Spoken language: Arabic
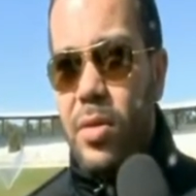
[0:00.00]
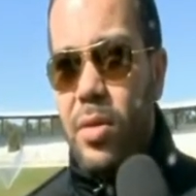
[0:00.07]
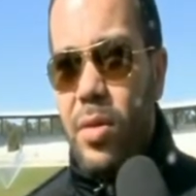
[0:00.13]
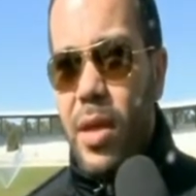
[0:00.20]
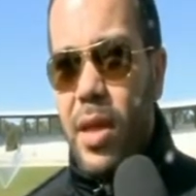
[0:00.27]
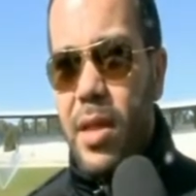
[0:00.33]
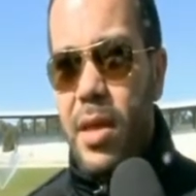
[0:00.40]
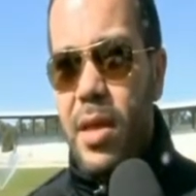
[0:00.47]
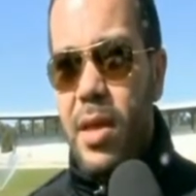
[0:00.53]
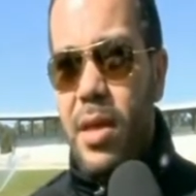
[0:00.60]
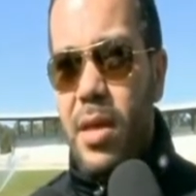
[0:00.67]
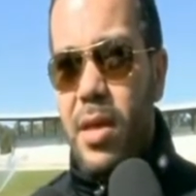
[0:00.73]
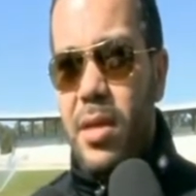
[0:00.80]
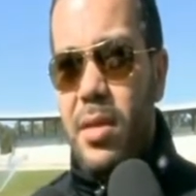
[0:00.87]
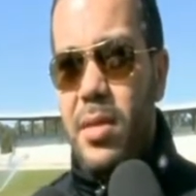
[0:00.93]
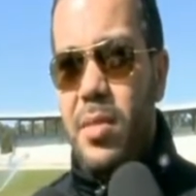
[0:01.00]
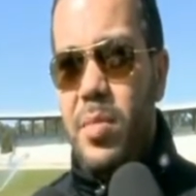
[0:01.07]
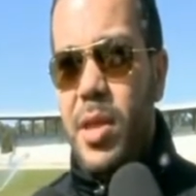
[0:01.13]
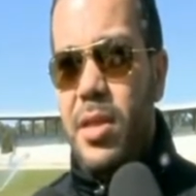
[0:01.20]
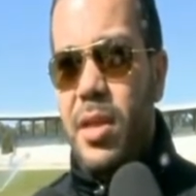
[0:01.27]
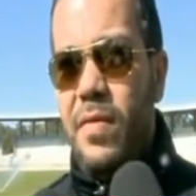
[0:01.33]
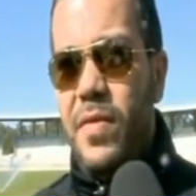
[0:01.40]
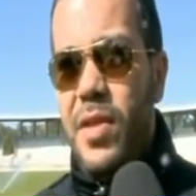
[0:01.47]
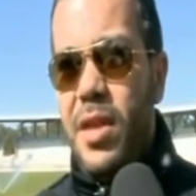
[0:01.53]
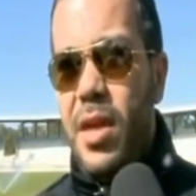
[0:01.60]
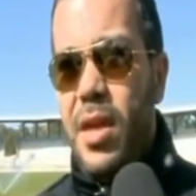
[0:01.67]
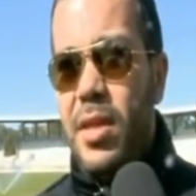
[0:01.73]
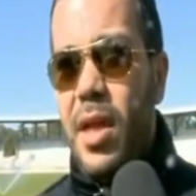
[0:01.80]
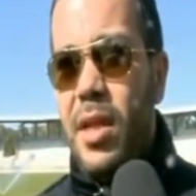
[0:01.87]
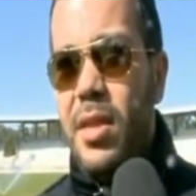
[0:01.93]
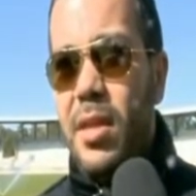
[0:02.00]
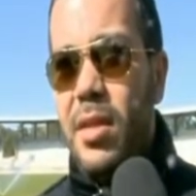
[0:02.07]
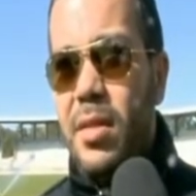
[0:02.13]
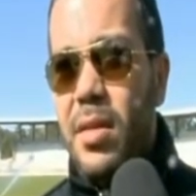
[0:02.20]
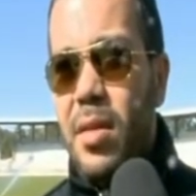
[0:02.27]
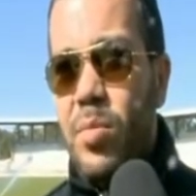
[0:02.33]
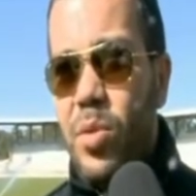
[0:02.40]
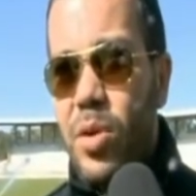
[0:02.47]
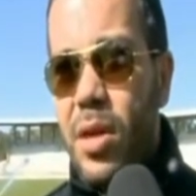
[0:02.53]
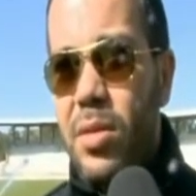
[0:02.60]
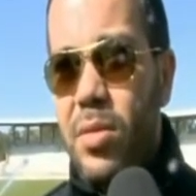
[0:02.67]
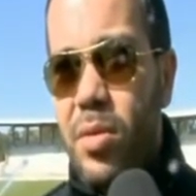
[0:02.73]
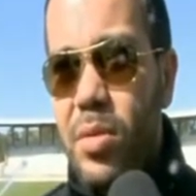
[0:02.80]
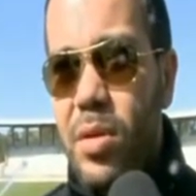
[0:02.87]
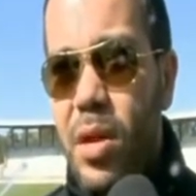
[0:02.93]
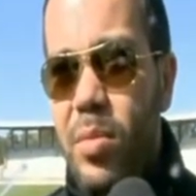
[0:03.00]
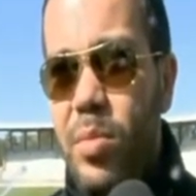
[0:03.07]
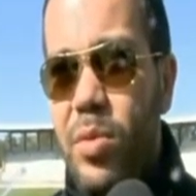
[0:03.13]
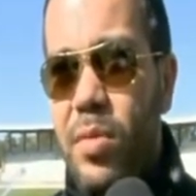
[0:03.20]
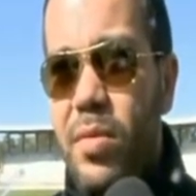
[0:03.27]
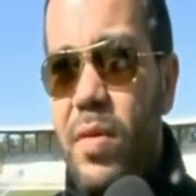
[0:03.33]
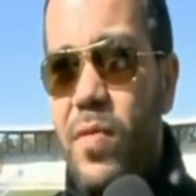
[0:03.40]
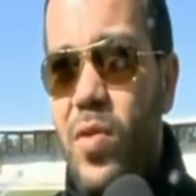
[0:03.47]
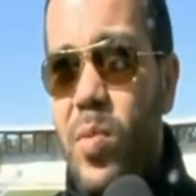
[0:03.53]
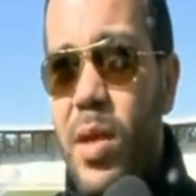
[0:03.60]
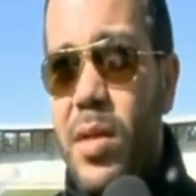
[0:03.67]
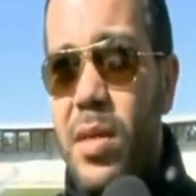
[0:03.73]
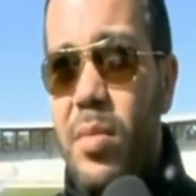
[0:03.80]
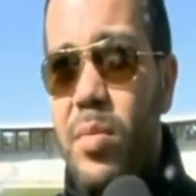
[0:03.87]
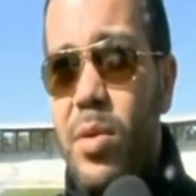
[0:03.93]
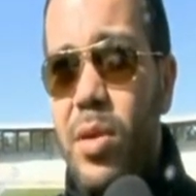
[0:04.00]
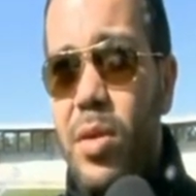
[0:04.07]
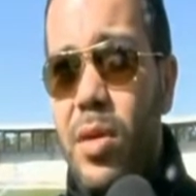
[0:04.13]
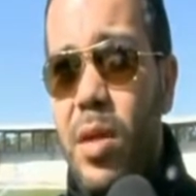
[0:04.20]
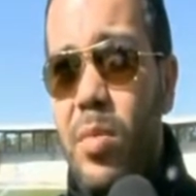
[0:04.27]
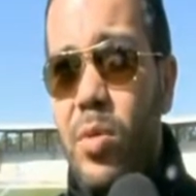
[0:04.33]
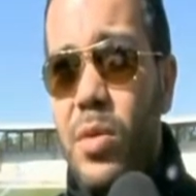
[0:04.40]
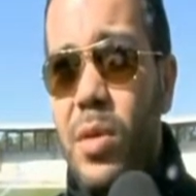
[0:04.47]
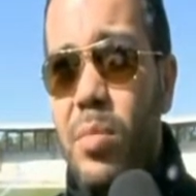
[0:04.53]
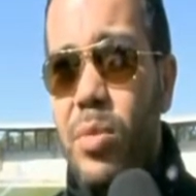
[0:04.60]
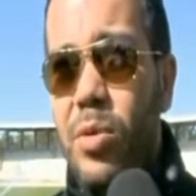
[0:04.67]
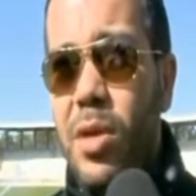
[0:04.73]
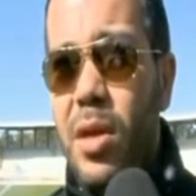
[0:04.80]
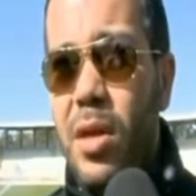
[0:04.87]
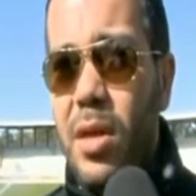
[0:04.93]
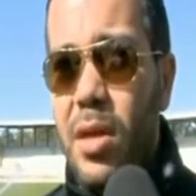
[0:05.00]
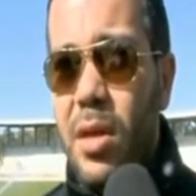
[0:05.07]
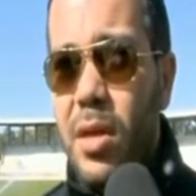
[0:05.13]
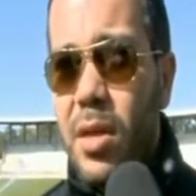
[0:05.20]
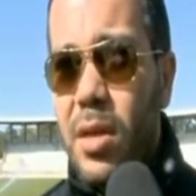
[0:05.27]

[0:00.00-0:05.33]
دونك هذه 600000 دينار تعطات للسبوره دونك نحبوا نصرفوها مع السبوره ونعملوا سبوره